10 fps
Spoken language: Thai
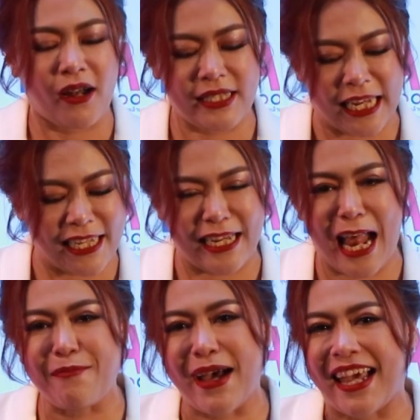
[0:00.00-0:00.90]
เศรษฐีห
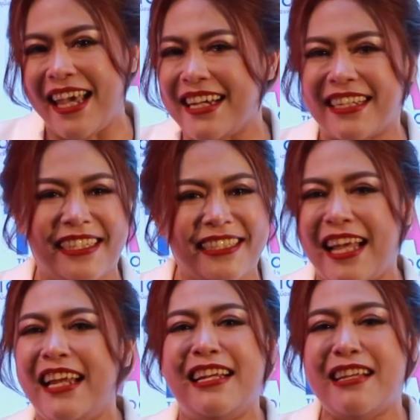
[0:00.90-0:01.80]
น้าใหม่ให้เกิดขึ้น
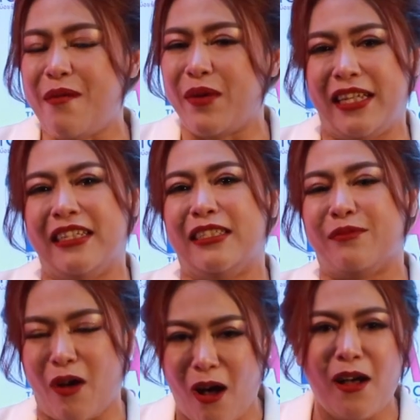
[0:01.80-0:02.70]
ได้เรื่อยๆ เหมือนเดิม
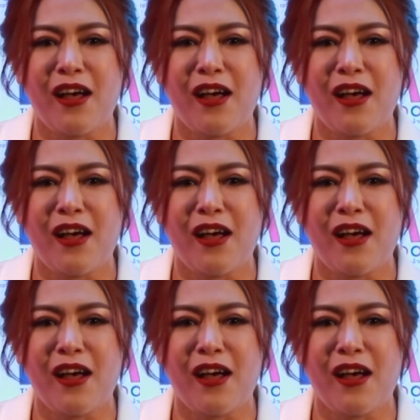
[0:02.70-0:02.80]
ก็